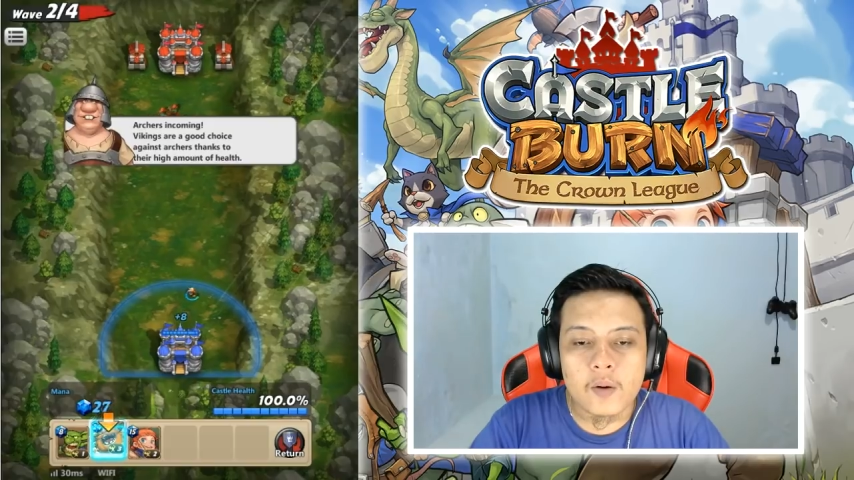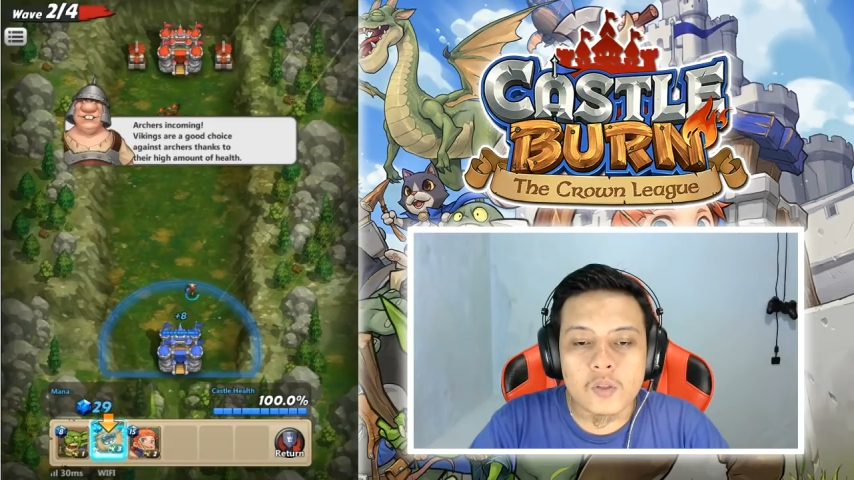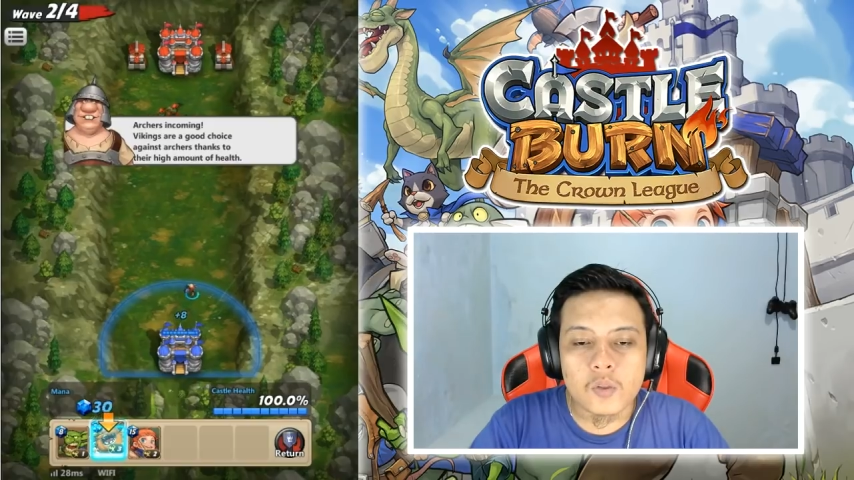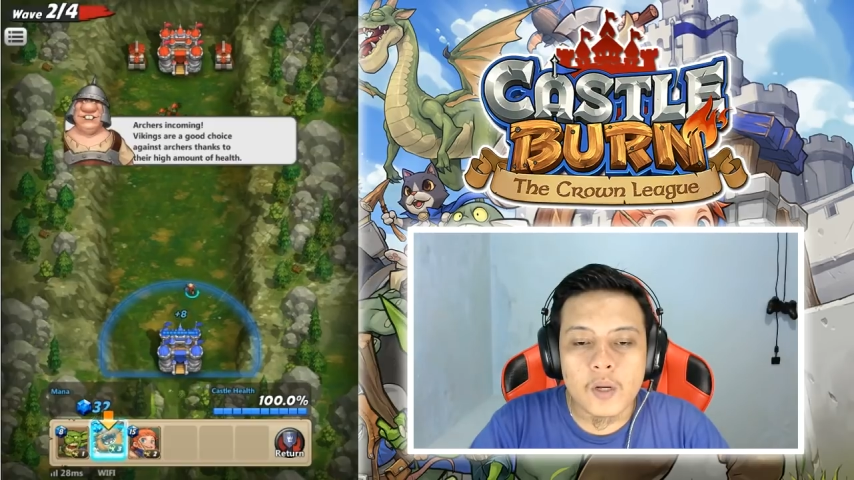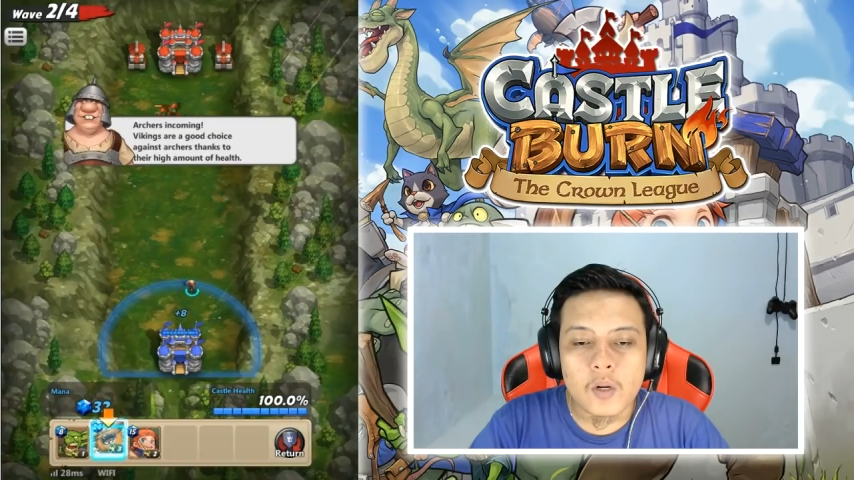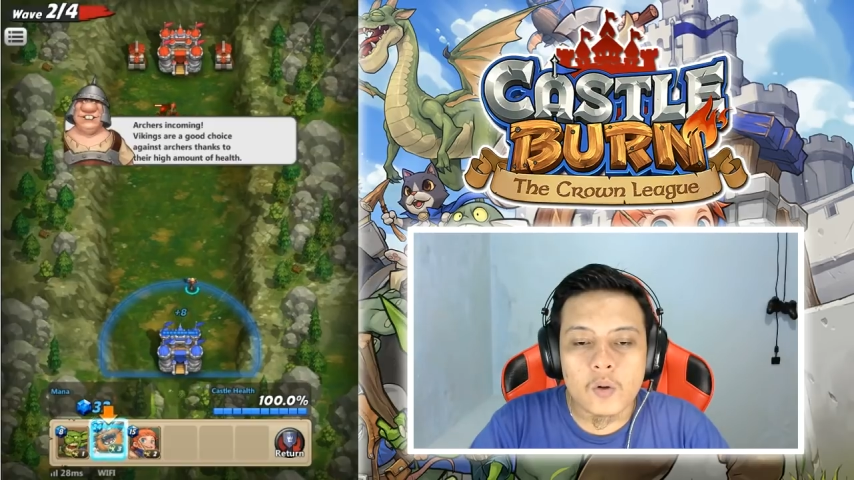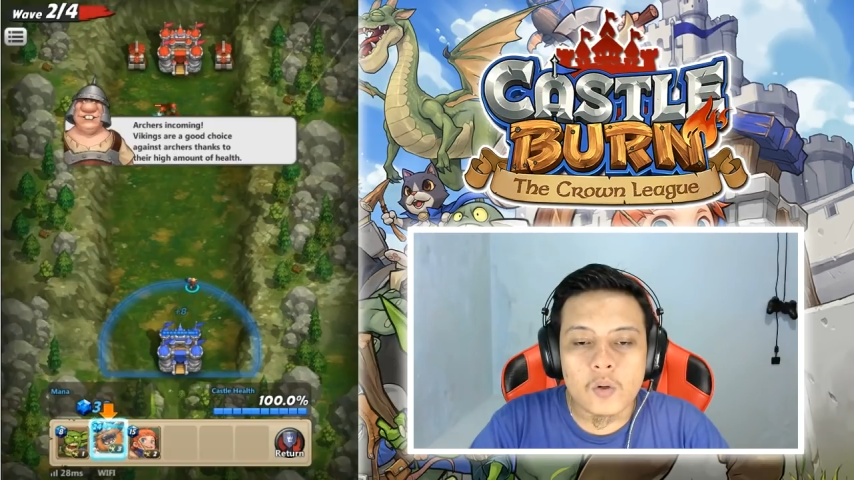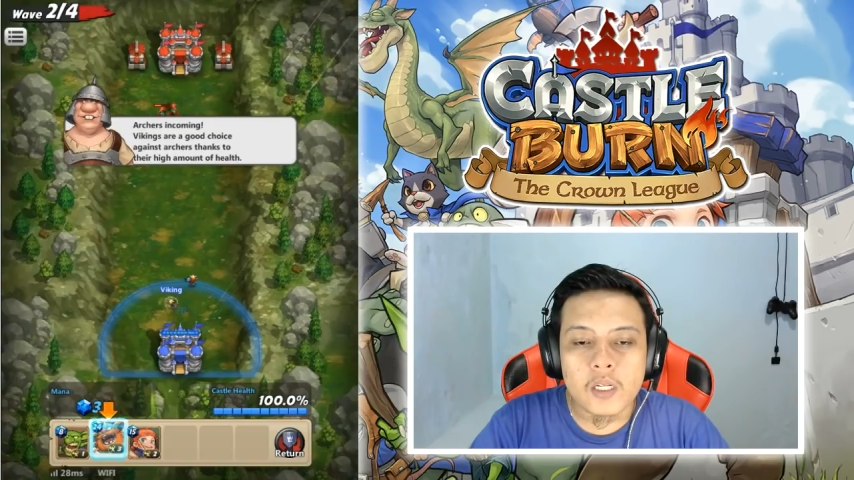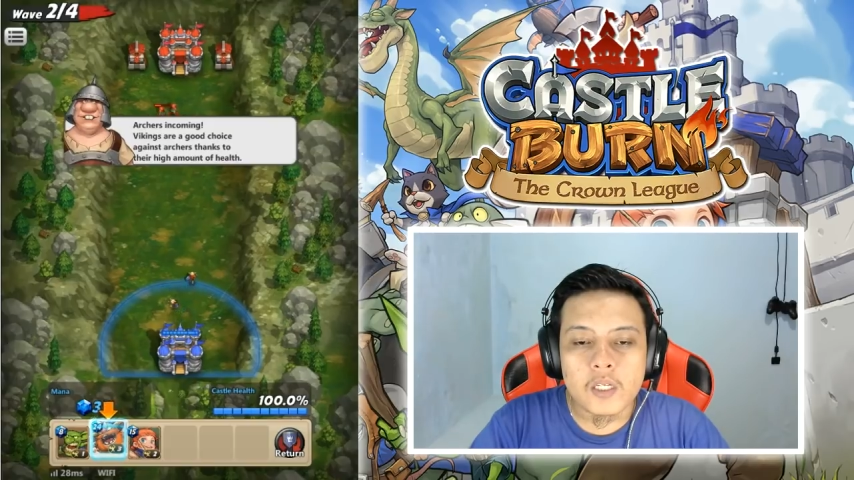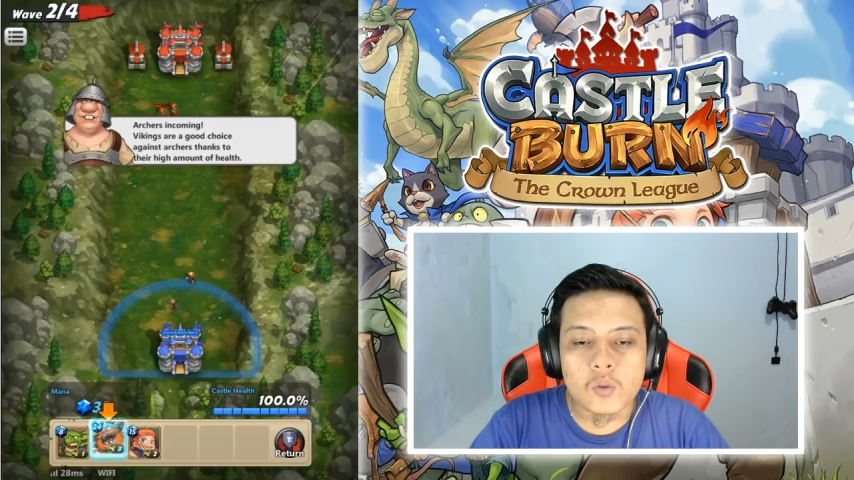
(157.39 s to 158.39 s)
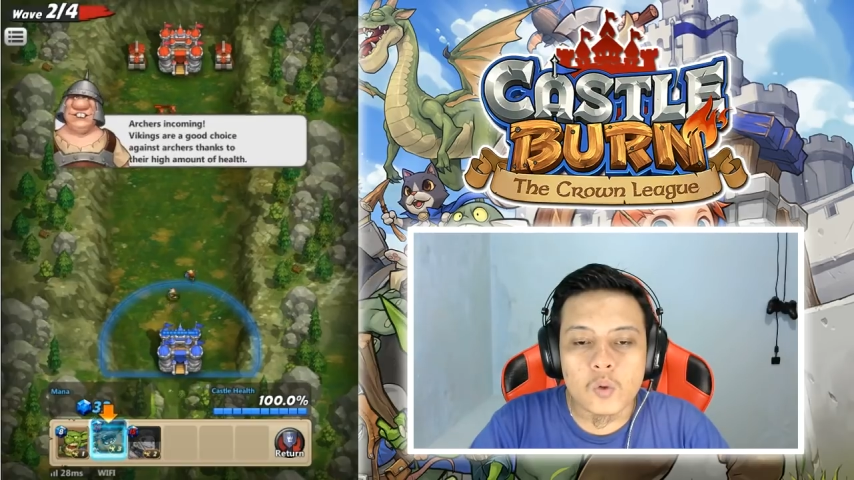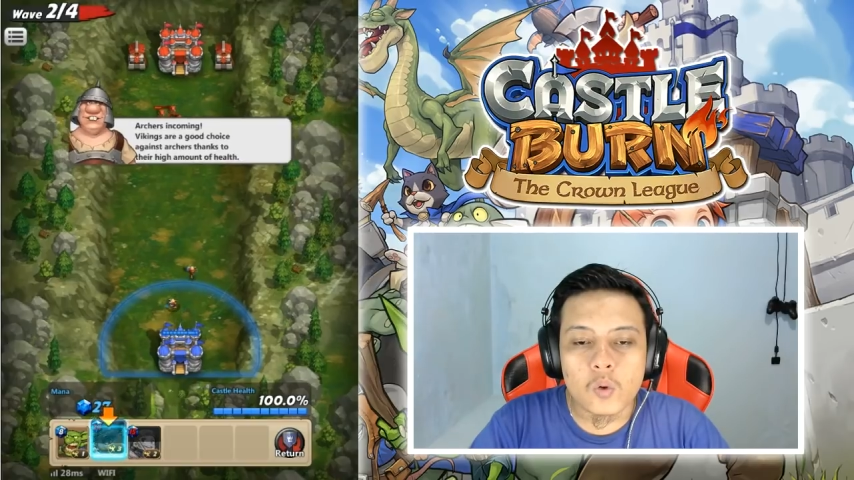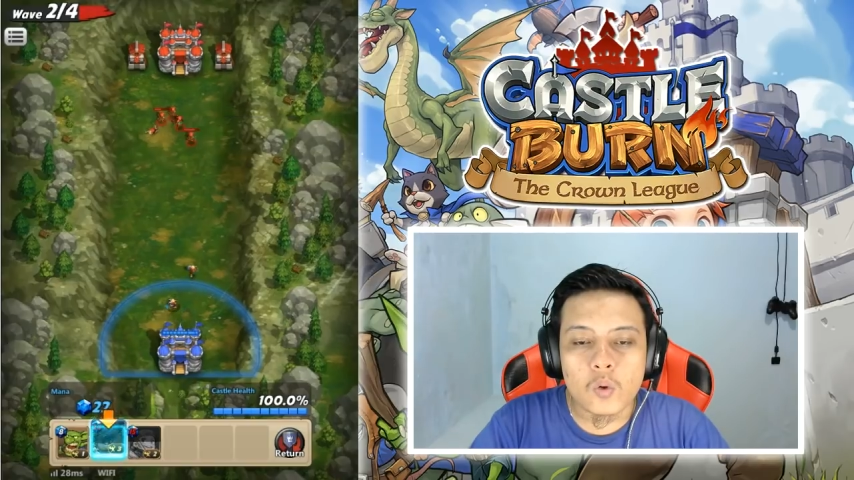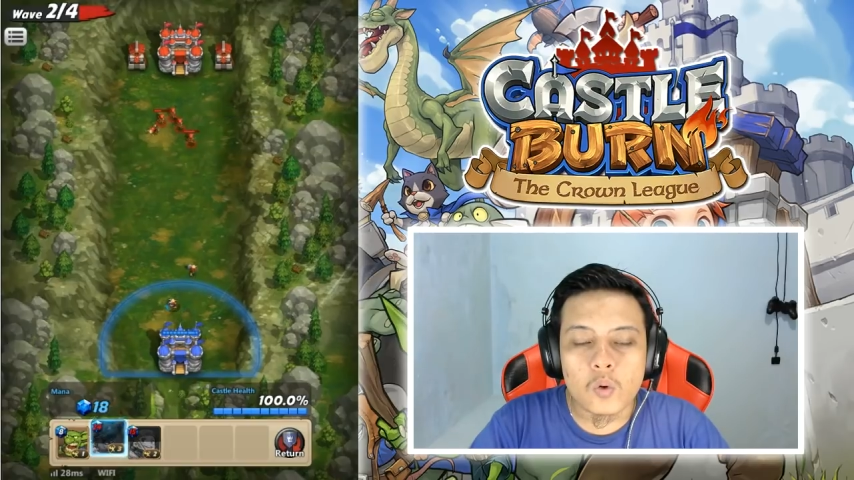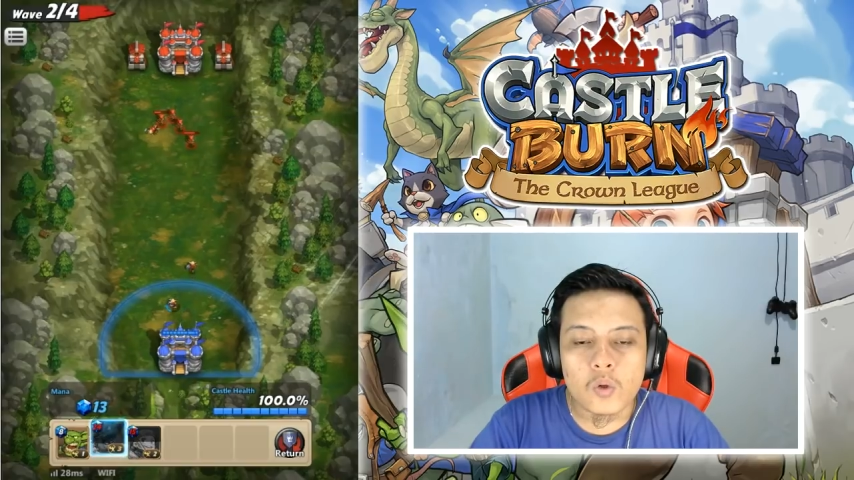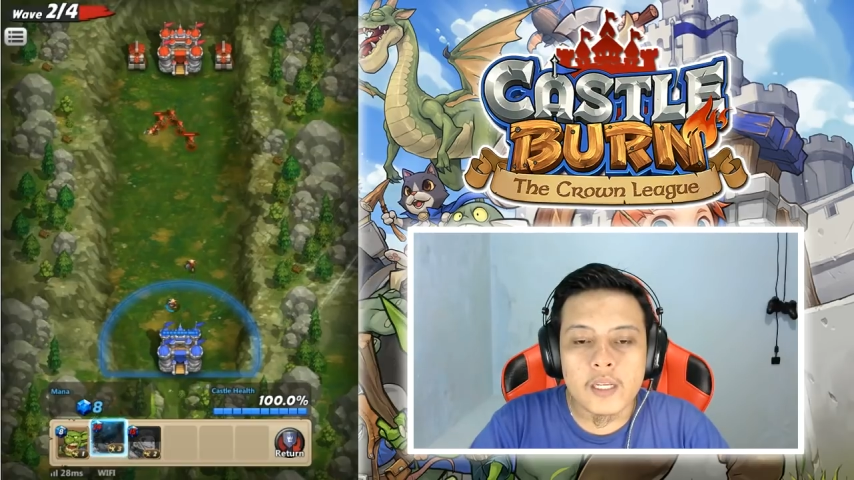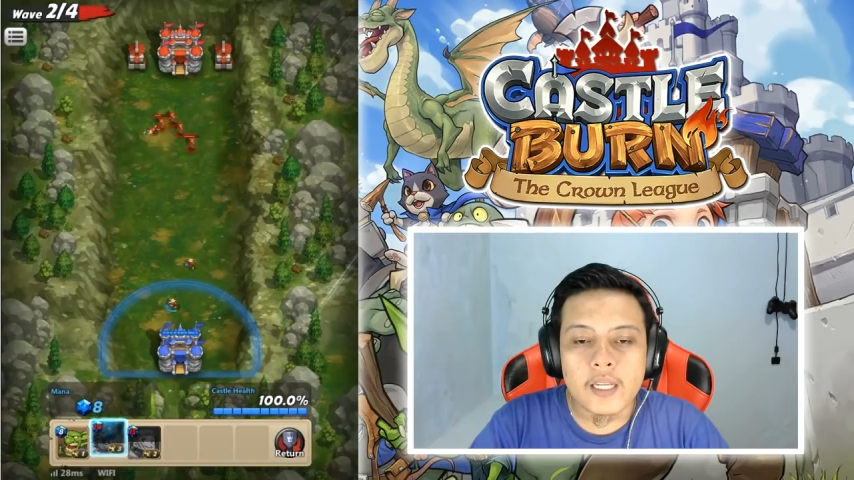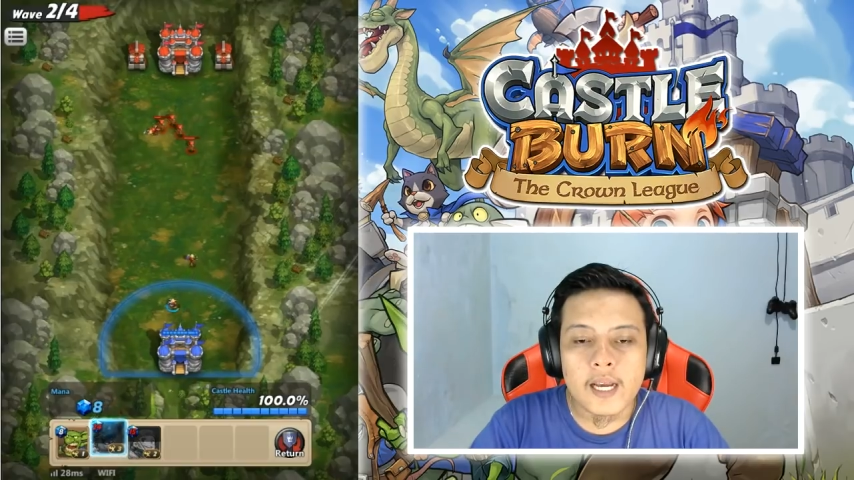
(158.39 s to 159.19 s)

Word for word: gue coba nurunin suruh nurunin